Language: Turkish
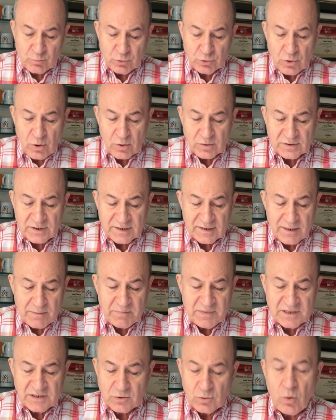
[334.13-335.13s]
Bu noktada
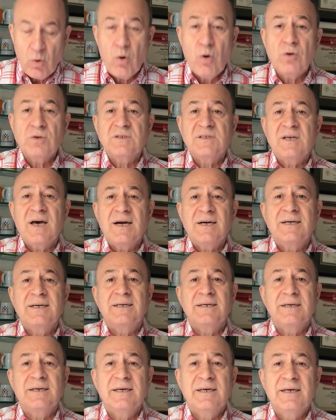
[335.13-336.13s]
bir ortak
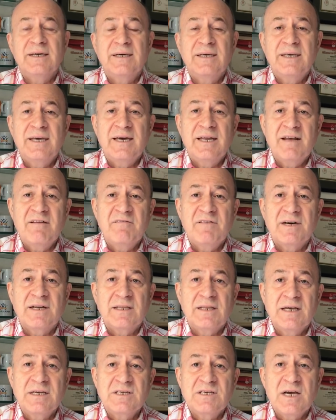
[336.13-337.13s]
e, yere
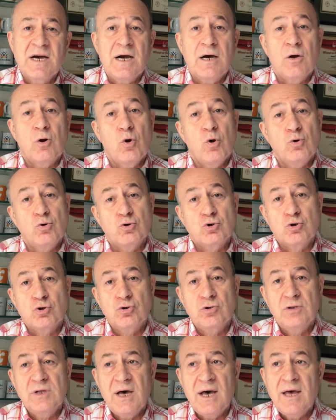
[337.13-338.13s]
varılacağı
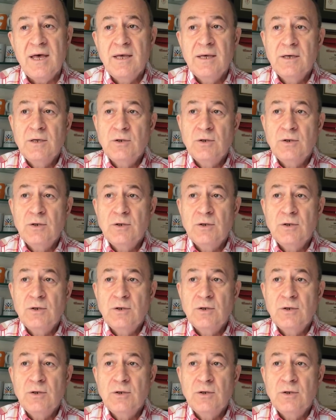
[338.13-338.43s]
konusunda